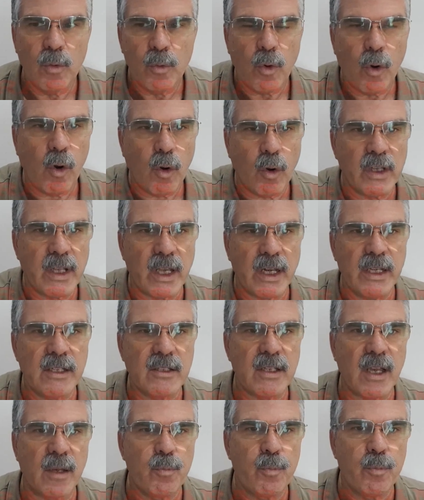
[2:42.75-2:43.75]
O kadar
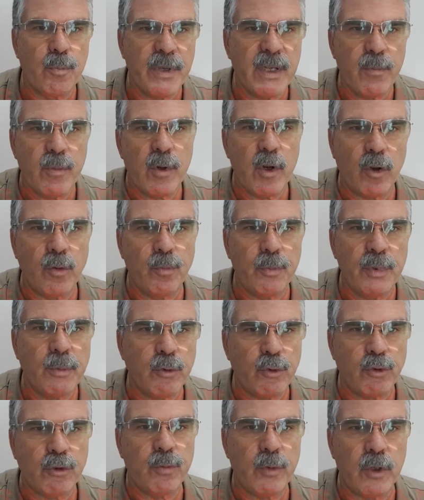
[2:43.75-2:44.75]
insan 1 milyon
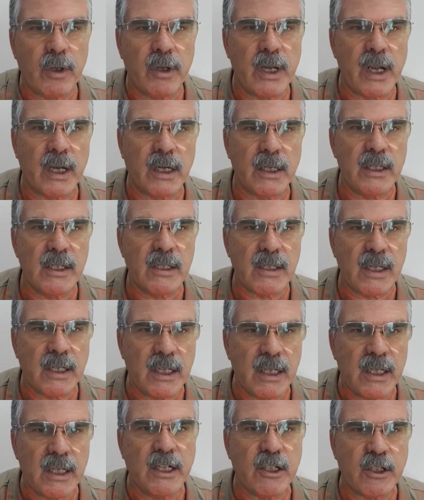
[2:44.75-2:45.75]
1,5 milyona yakın insan
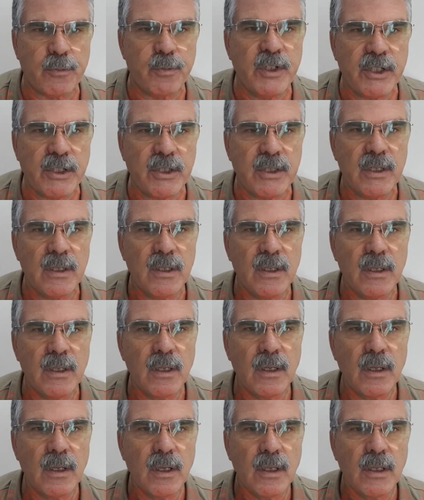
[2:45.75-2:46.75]
iyileşmiş
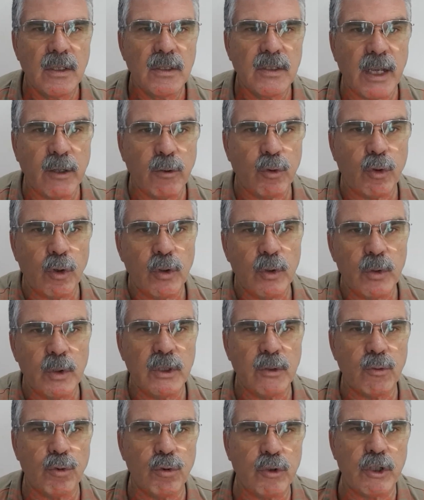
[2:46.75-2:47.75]
sen
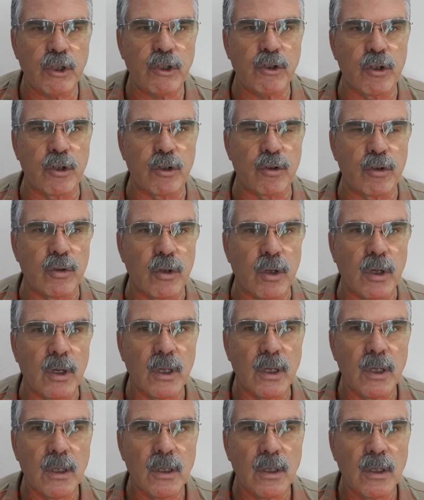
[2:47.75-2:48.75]
suç işliyorsun diyor.
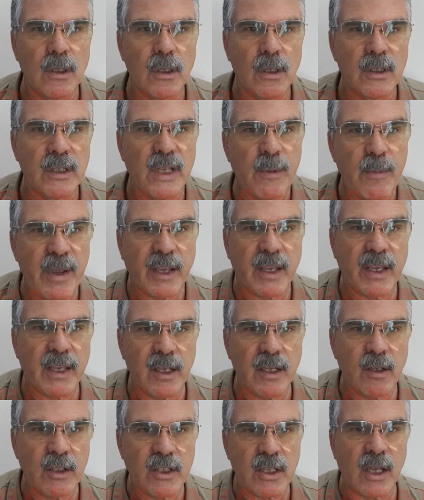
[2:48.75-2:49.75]
Demek ki
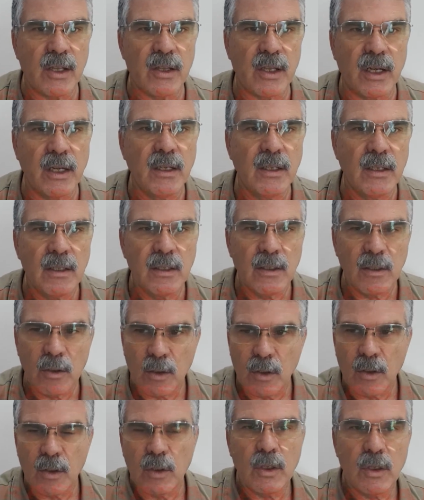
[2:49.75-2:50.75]
insanları
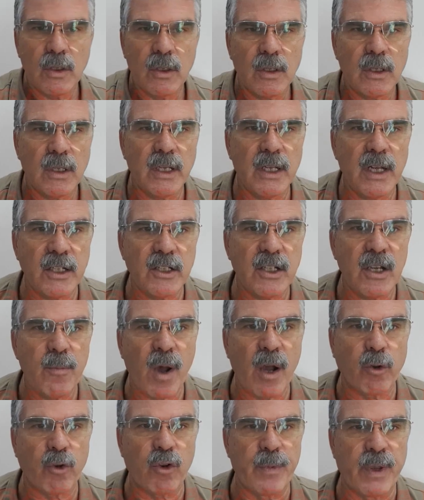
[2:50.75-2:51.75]
ilaca
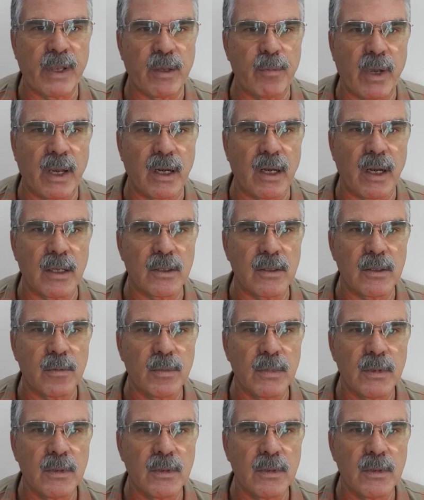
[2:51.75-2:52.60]
mahkum etmek lazım.